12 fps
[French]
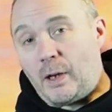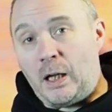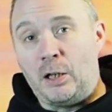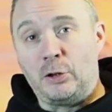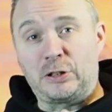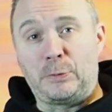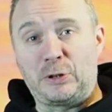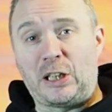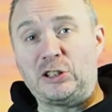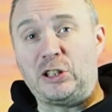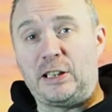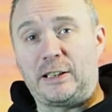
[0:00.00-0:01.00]
Alors c'est pour ça que
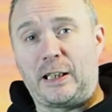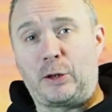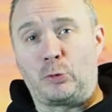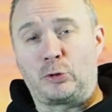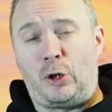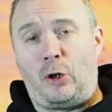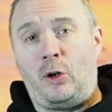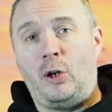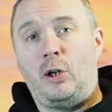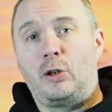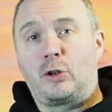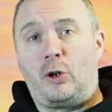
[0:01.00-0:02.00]
j'étais très content
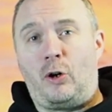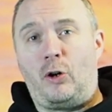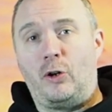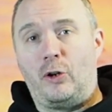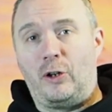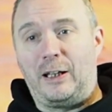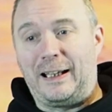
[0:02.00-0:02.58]
quand euh,